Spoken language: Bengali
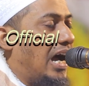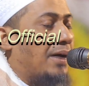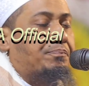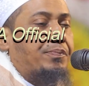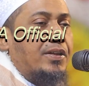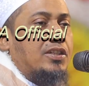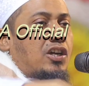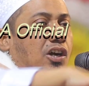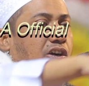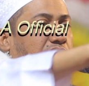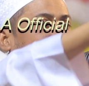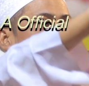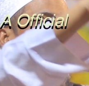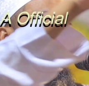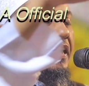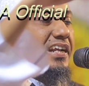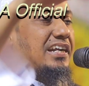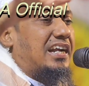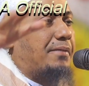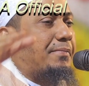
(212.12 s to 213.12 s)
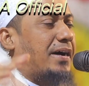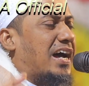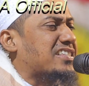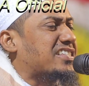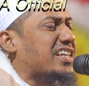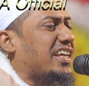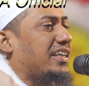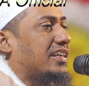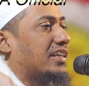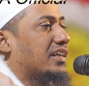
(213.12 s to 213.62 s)
আপনি যখন আমার
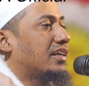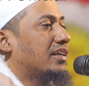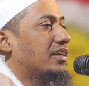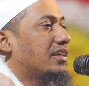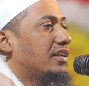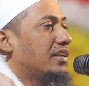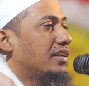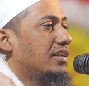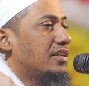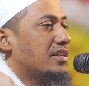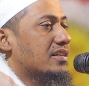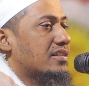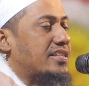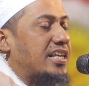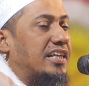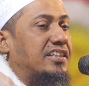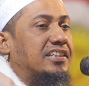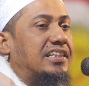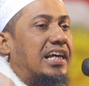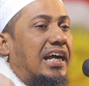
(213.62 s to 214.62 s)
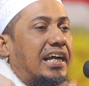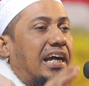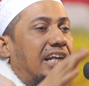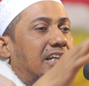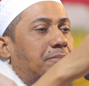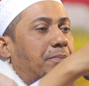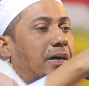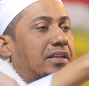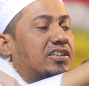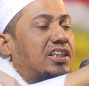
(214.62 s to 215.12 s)
নামাজি
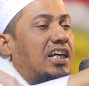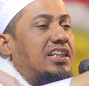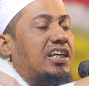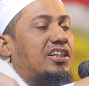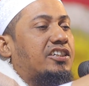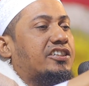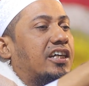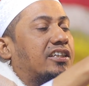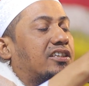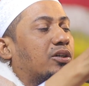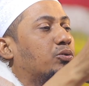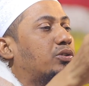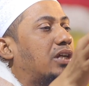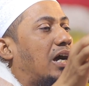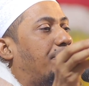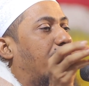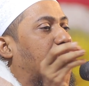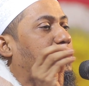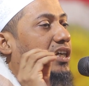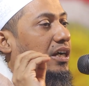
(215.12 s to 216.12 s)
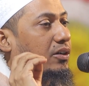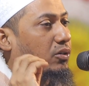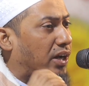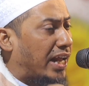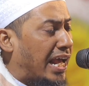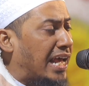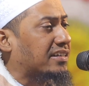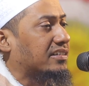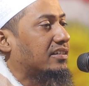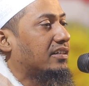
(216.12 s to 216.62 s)
সেজদাকারী বান্দাদের সাথে উঠা বসা
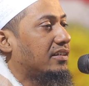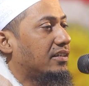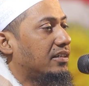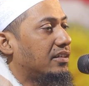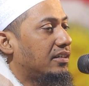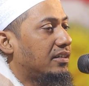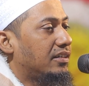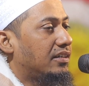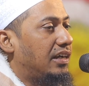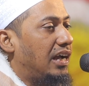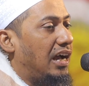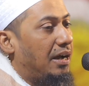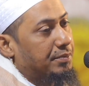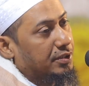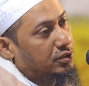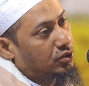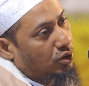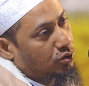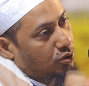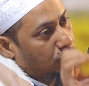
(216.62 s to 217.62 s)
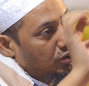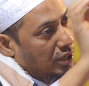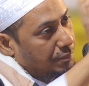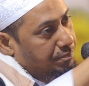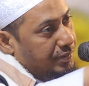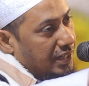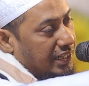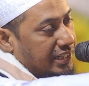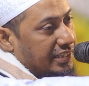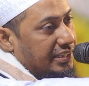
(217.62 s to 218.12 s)
করেন আমি তখন
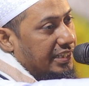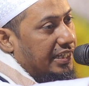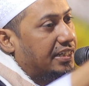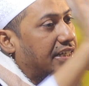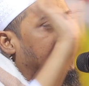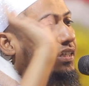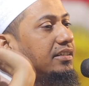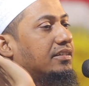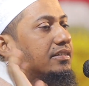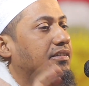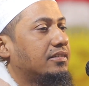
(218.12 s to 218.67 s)
আপনাকে দেখি